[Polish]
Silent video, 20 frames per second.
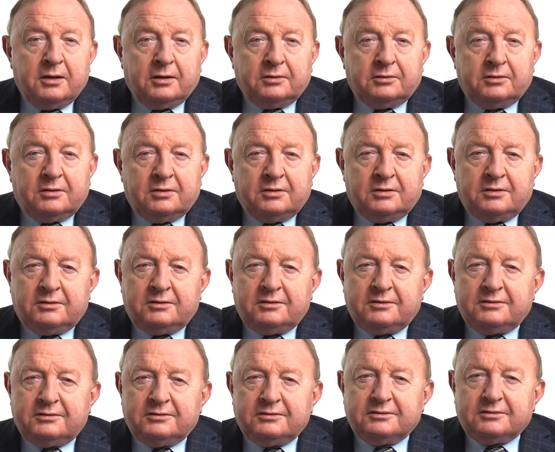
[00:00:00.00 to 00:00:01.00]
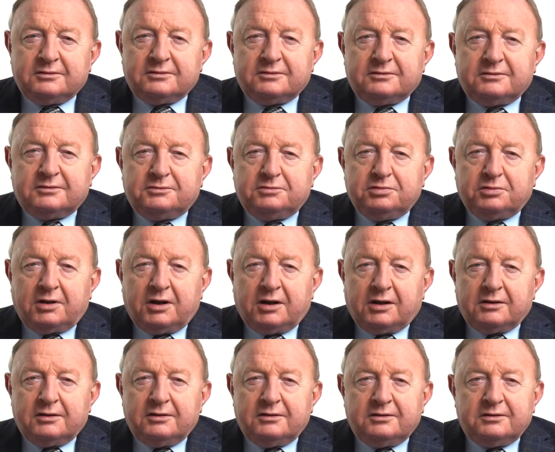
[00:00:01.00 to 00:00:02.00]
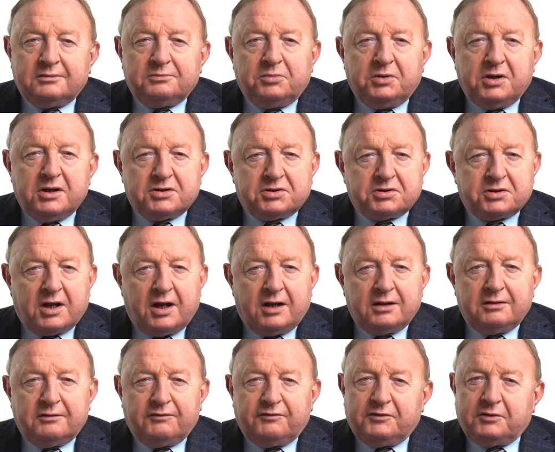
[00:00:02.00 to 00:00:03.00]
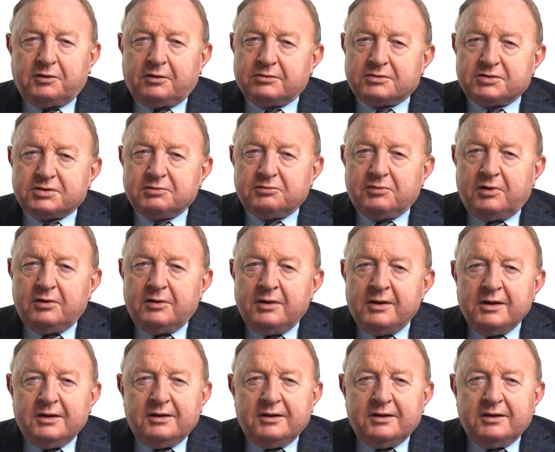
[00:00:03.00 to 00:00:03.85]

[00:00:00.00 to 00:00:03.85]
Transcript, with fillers: do którego mieszkań wkroczyło